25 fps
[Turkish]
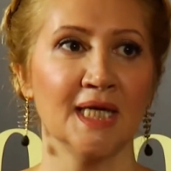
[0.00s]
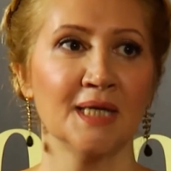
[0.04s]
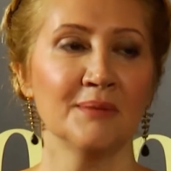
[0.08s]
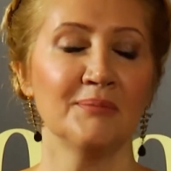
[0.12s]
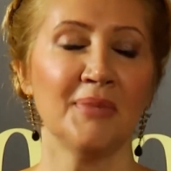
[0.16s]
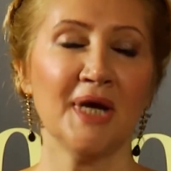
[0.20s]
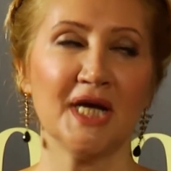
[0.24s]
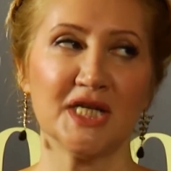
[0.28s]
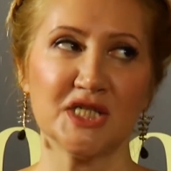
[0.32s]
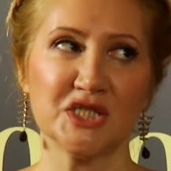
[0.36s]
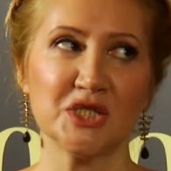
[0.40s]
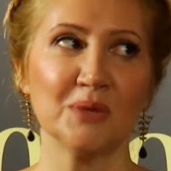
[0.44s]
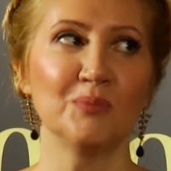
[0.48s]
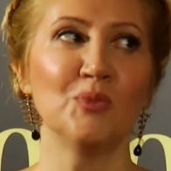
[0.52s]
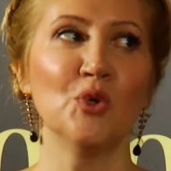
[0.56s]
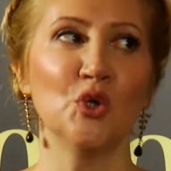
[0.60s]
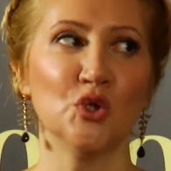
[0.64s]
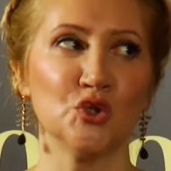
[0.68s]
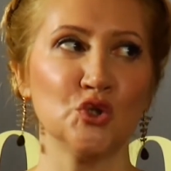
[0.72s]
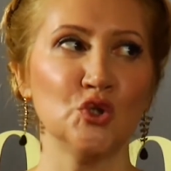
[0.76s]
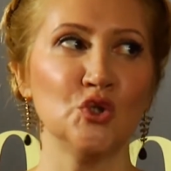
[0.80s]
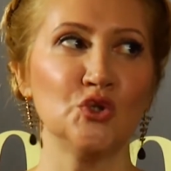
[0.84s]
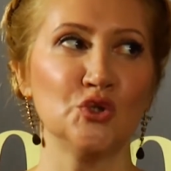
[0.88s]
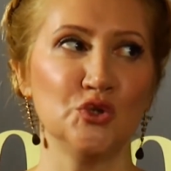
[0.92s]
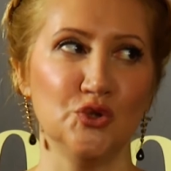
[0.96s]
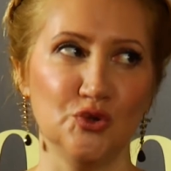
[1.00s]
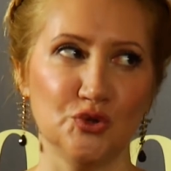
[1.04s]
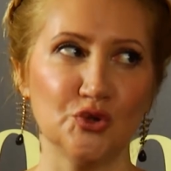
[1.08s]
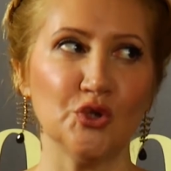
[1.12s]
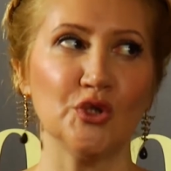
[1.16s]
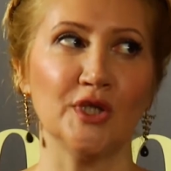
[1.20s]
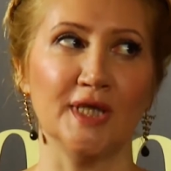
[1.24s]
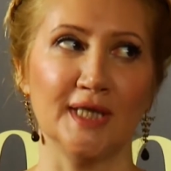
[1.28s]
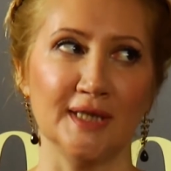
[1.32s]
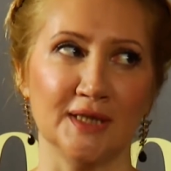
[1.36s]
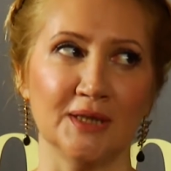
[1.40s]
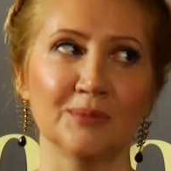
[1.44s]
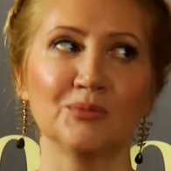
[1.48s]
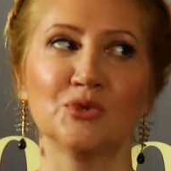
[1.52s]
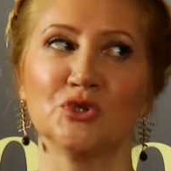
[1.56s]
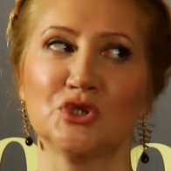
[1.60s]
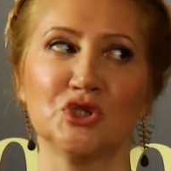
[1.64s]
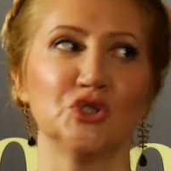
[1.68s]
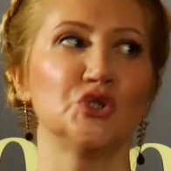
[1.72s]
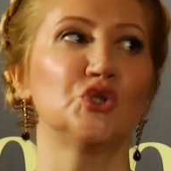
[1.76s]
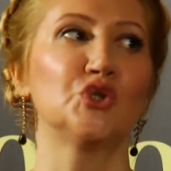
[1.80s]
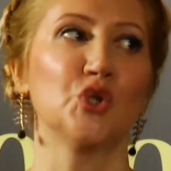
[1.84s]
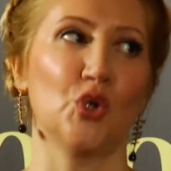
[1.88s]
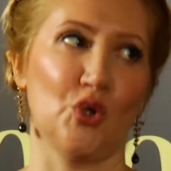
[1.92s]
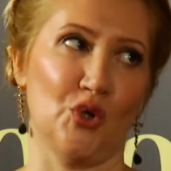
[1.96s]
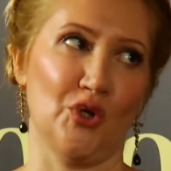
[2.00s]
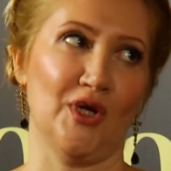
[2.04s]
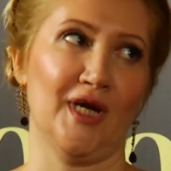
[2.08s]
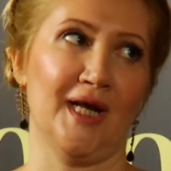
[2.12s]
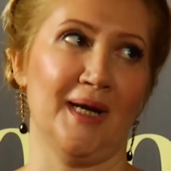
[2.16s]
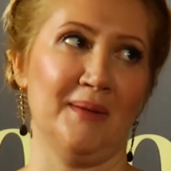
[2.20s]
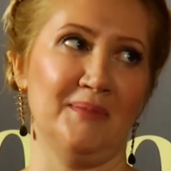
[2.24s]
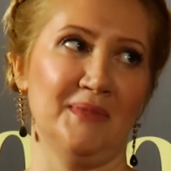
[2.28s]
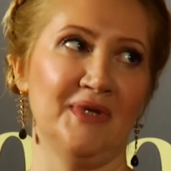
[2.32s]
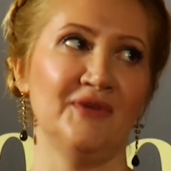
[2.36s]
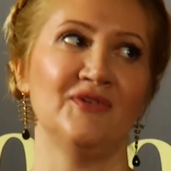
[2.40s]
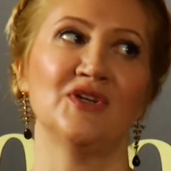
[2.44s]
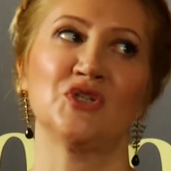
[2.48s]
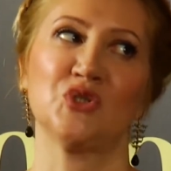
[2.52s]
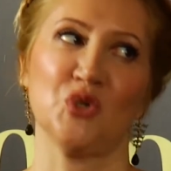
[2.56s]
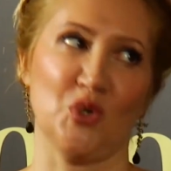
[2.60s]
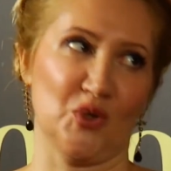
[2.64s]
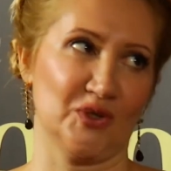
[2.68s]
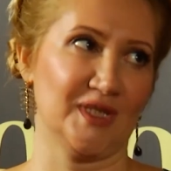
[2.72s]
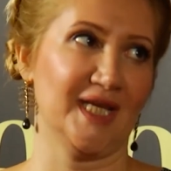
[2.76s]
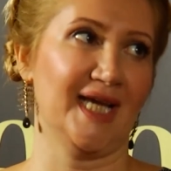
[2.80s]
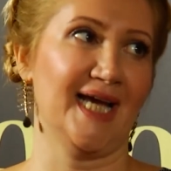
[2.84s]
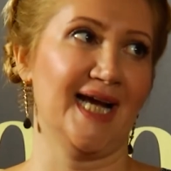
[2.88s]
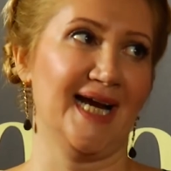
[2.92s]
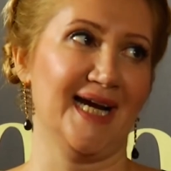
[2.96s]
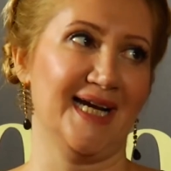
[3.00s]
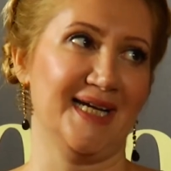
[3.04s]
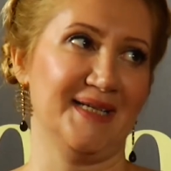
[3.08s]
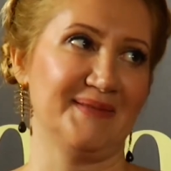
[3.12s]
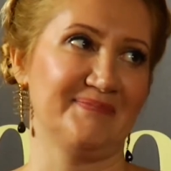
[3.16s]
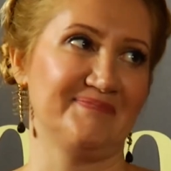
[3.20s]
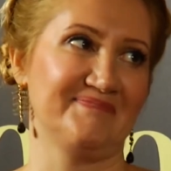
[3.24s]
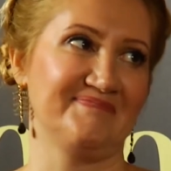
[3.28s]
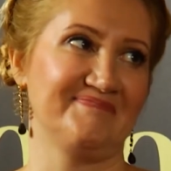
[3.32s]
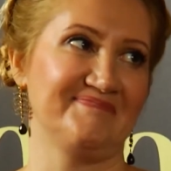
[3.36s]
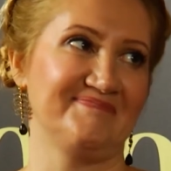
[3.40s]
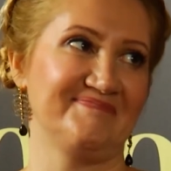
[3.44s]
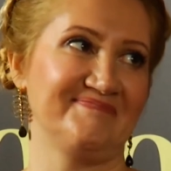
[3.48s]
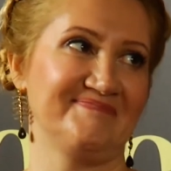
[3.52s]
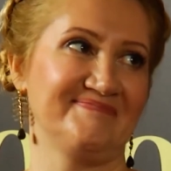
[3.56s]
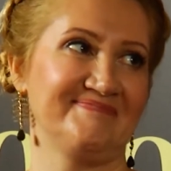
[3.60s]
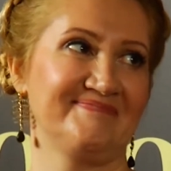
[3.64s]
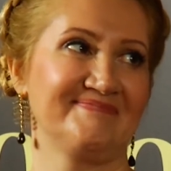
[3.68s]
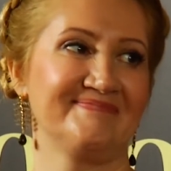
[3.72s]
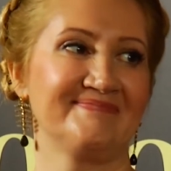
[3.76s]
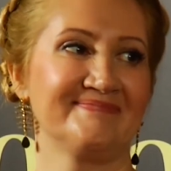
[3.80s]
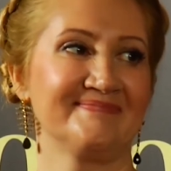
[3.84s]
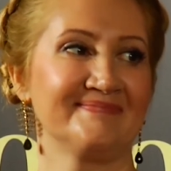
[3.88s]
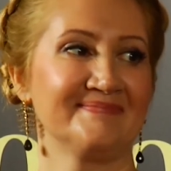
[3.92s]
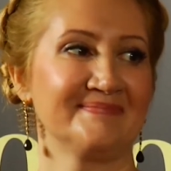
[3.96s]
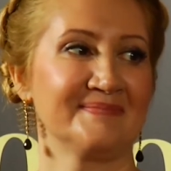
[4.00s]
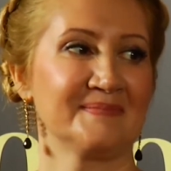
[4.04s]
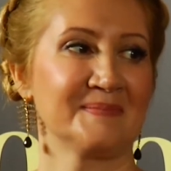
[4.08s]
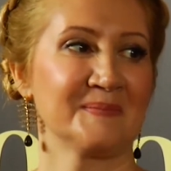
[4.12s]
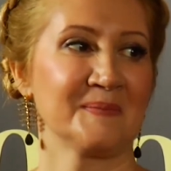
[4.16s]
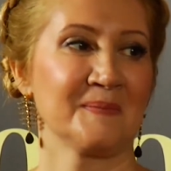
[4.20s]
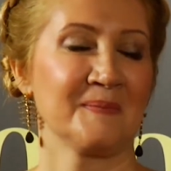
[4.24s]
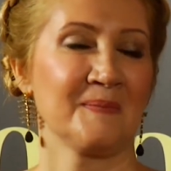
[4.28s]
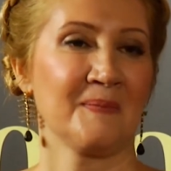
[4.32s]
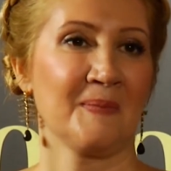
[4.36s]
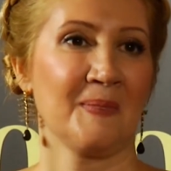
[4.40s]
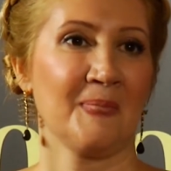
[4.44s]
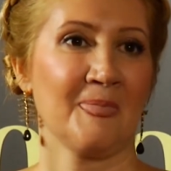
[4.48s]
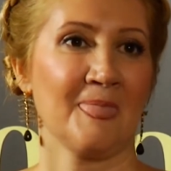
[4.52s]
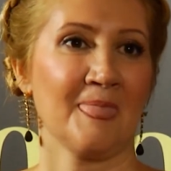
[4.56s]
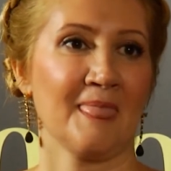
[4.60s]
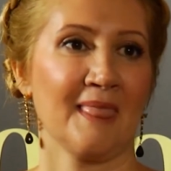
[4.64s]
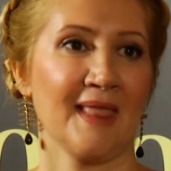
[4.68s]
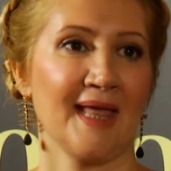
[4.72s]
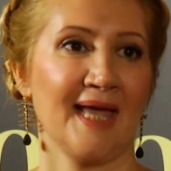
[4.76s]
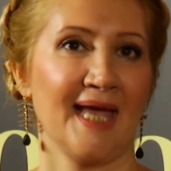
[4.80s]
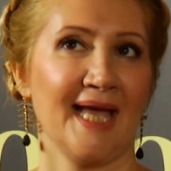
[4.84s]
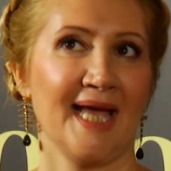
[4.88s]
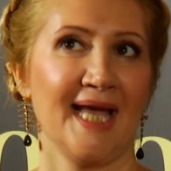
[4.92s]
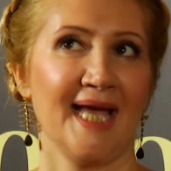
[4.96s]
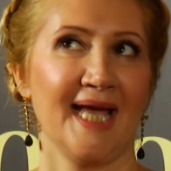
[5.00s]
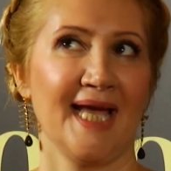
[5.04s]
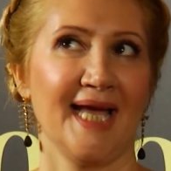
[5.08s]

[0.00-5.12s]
Bence bu ödül töreni de bunun için çok önemli ve çok değerli. Sürpriz ödüller var mı bugün?